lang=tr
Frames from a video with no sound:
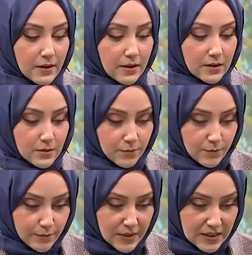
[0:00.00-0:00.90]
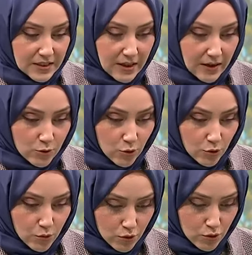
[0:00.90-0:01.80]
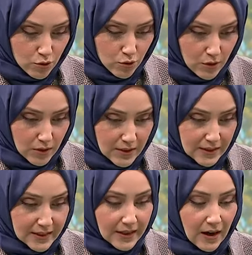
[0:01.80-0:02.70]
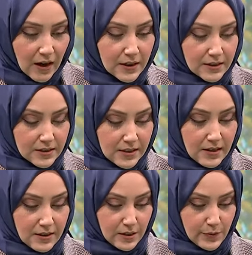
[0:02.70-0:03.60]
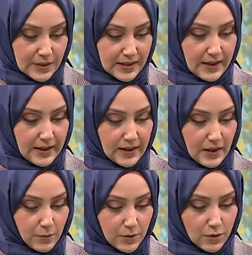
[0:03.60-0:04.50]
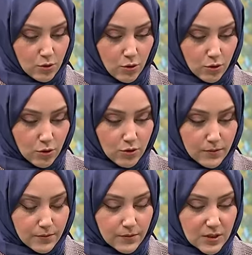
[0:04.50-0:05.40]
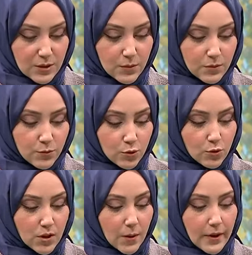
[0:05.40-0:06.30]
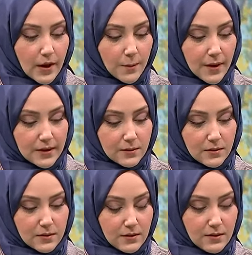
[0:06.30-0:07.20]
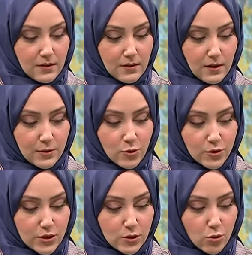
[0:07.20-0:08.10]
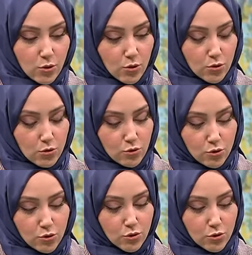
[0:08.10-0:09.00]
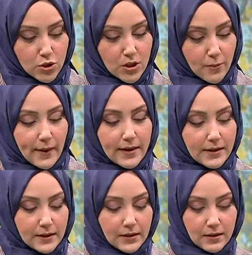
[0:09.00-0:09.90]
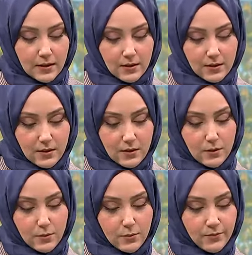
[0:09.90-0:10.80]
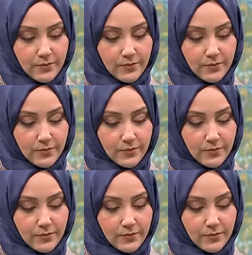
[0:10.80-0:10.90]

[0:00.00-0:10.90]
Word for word: Ee, bir diğer sorumuz yine aynı seyircimizden gelen bir soru. Hı hı. Şimdi bununla beraber az önceki soruyu düşününce de belki e,